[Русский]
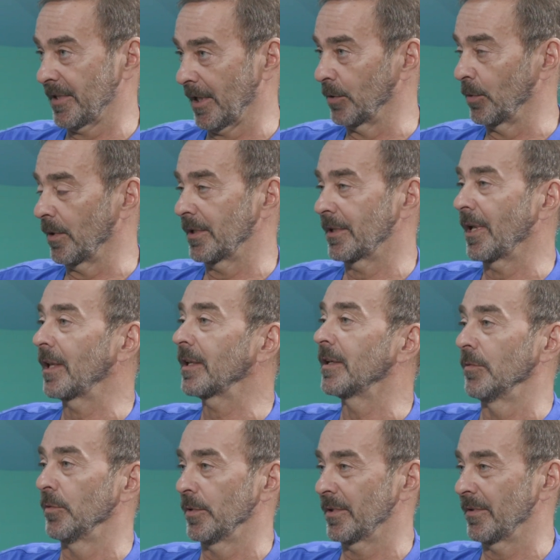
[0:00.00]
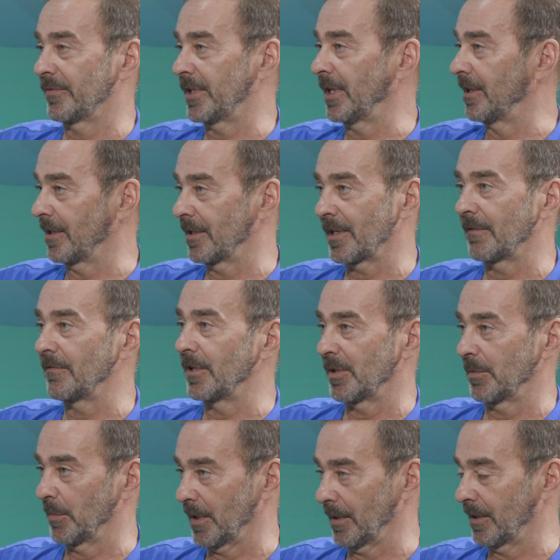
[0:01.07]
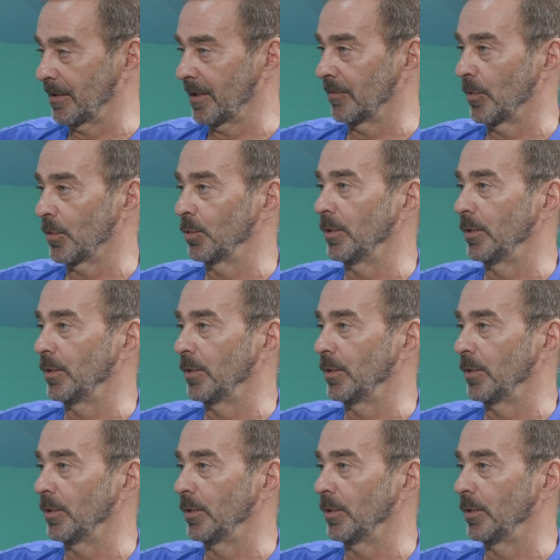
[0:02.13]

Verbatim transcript: с которой сталкиваются все, независимо от того,